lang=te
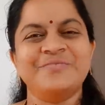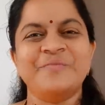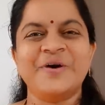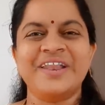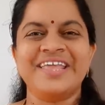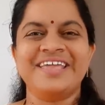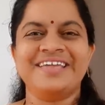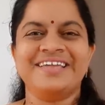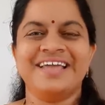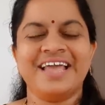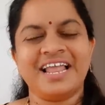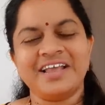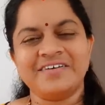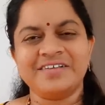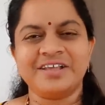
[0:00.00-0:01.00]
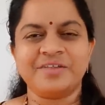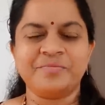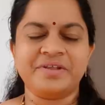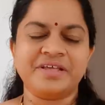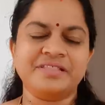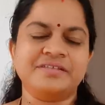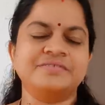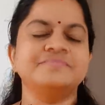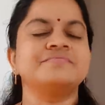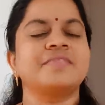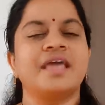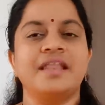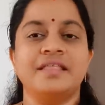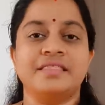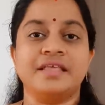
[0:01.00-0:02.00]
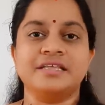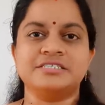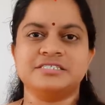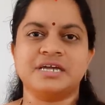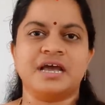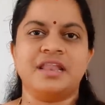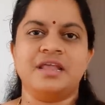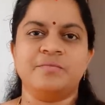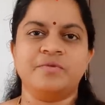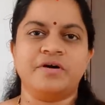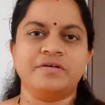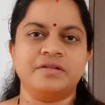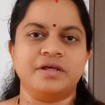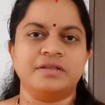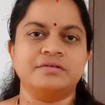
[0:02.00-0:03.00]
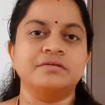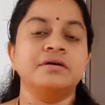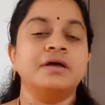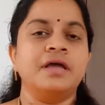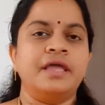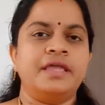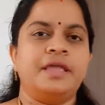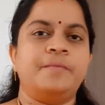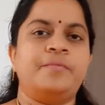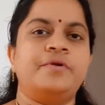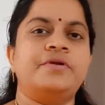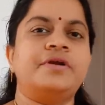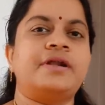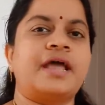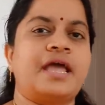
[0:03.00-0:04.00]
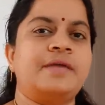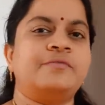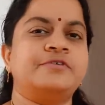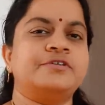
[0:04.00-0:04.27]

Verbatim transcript: మార్నింగ్ ఎలా ఉన్నారు మీరు మీరందరూ నేనైతే చాలా బాగున్నాను ఇప్పుడు టైం